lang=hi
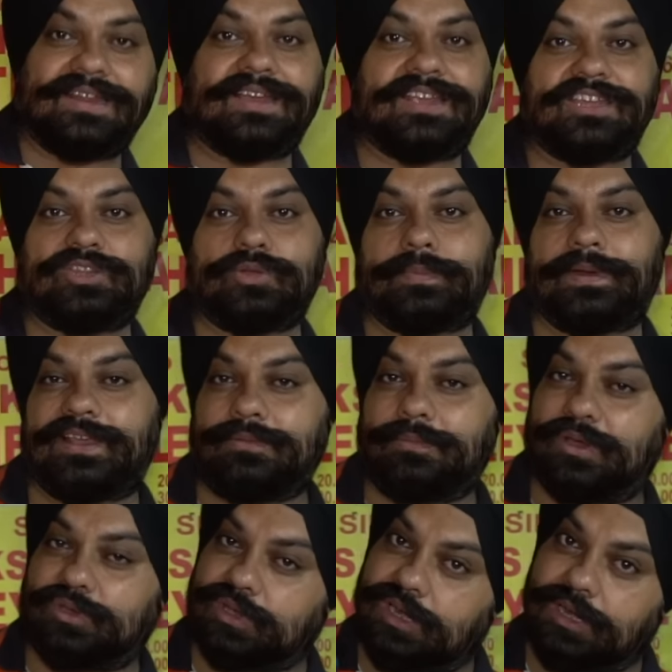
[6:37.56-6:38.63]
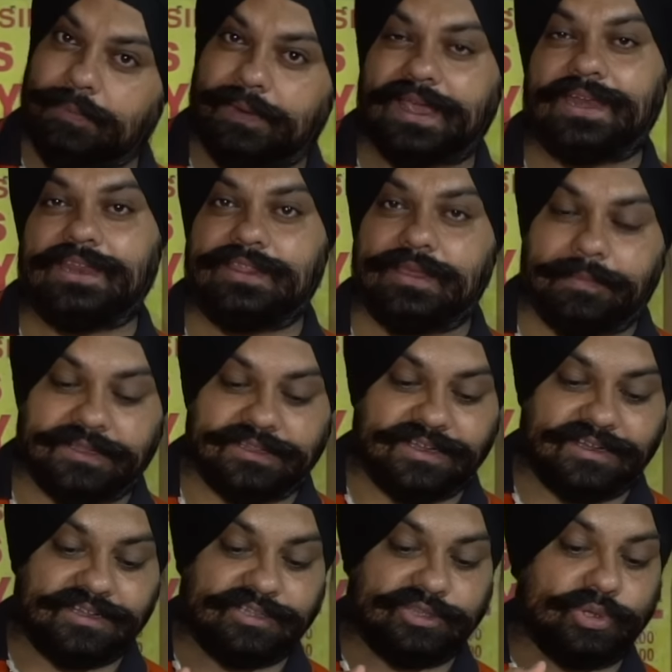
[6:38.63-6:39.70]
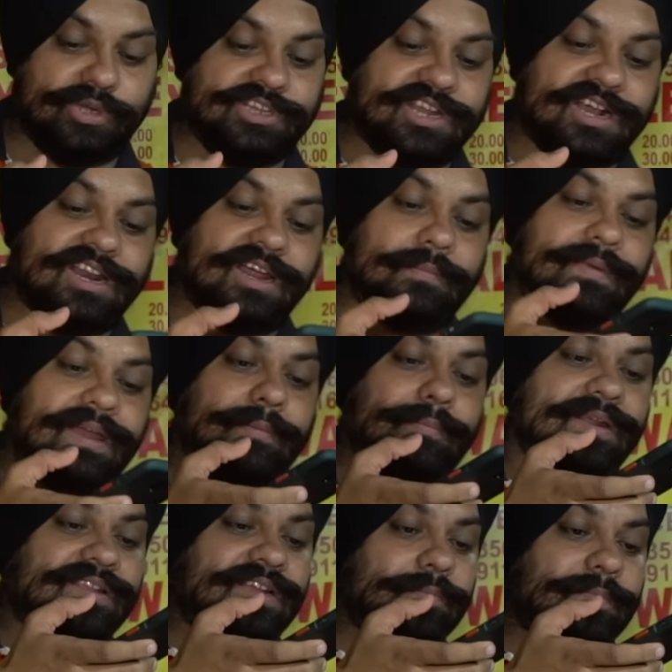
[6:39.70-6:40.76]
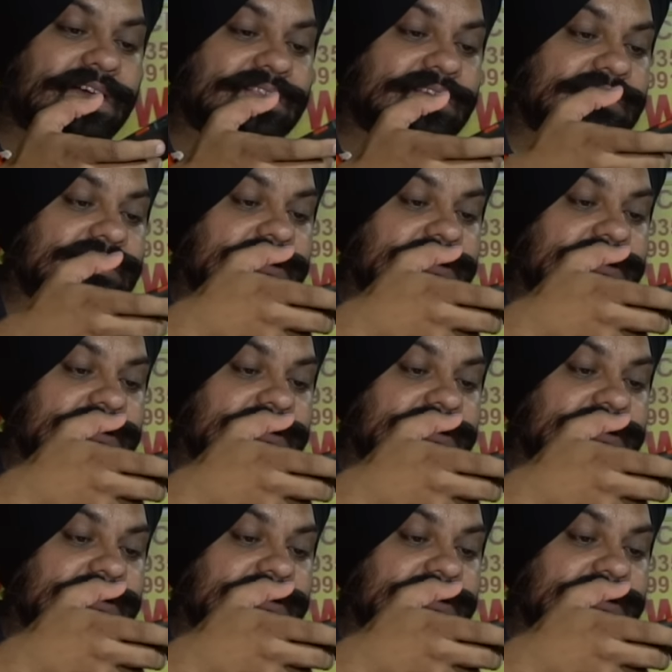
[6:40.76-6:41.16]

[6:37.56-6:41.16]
सारे आ जाते हैं तो प्लीज़ मैं उसका रिप्लाई नहीं दे पाता तो इंस्टाग्राम में आप मेरे साथ बात कर